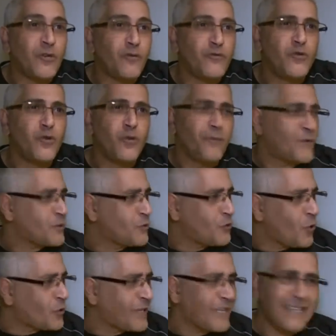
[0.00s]
confusions parce que
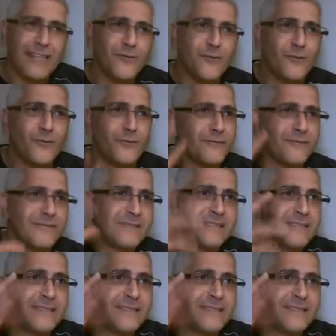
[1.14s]
leurs têtes, elles sont